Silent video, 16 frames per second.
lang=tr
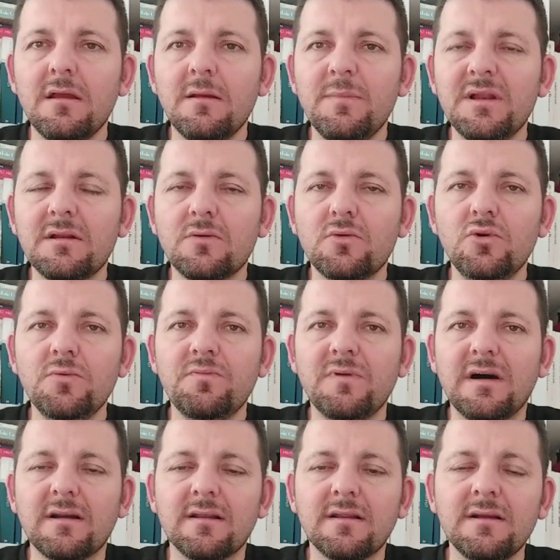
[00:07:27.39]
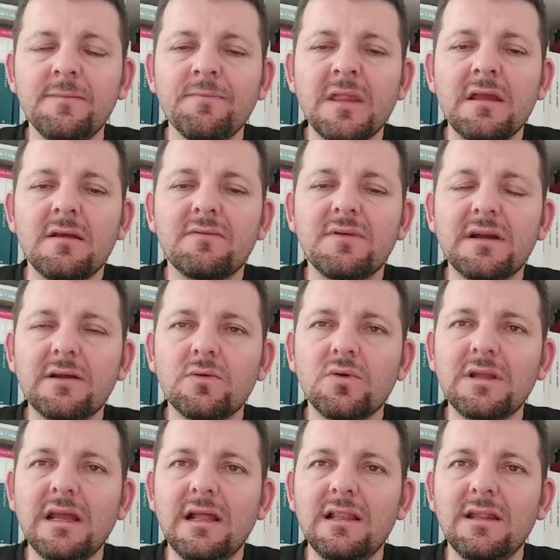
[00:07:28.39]
E, bir kulüp vardı.
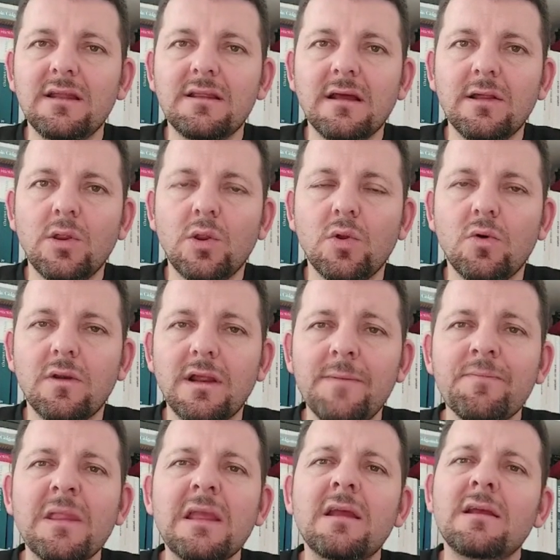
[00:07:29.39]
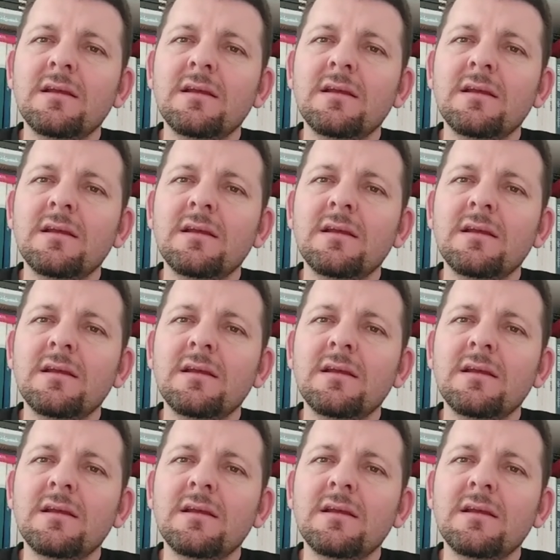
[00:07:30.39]
Fakat o geldikten sonra